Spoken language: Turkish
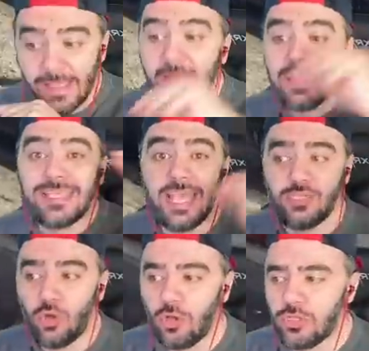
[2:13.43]
Evet
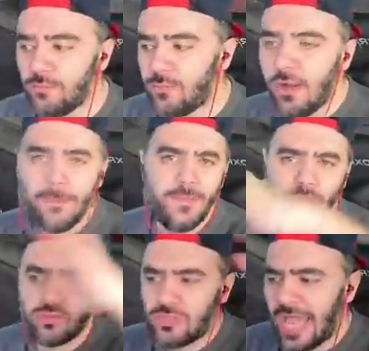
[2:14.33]
gece oldu mu
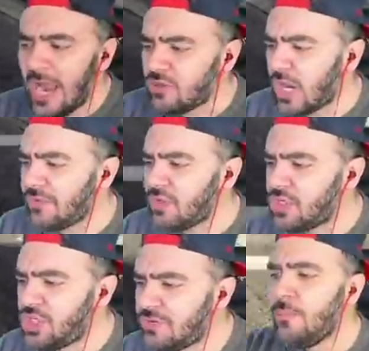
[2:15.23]
biliyorsunuz her tarafta
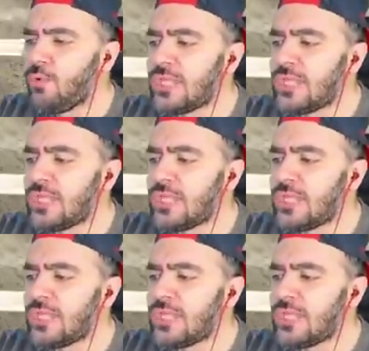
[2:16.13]
ışık var.